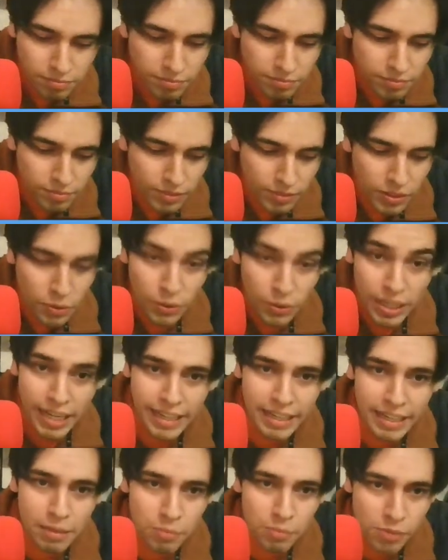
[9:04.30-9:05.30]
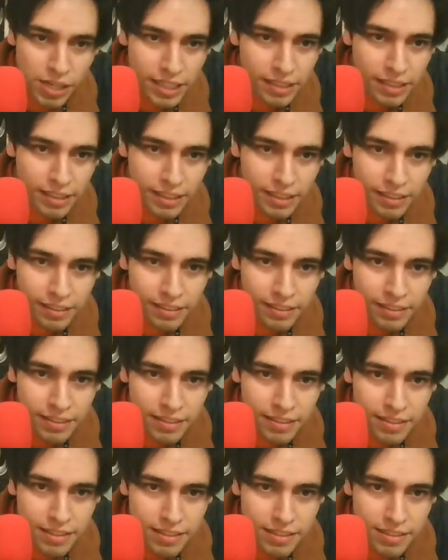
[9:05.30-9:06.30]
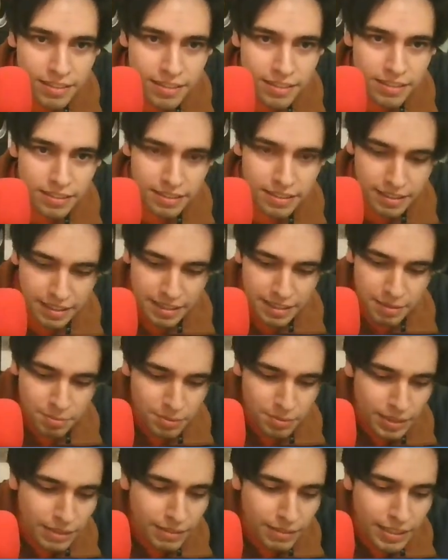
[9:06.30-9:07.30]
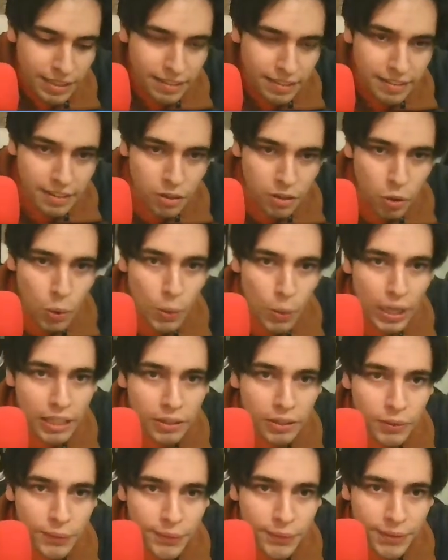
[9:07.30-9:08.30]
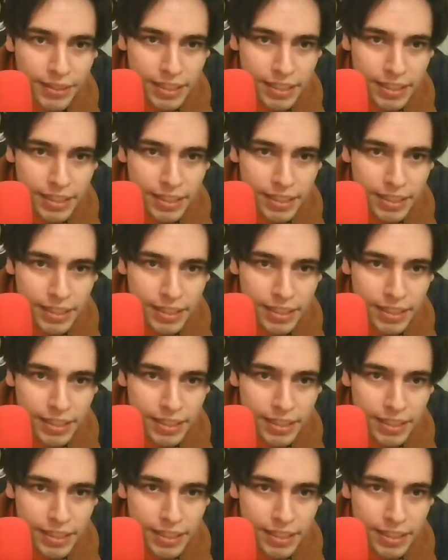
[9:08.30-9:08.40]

O la de la muerte, que ya van a tener 4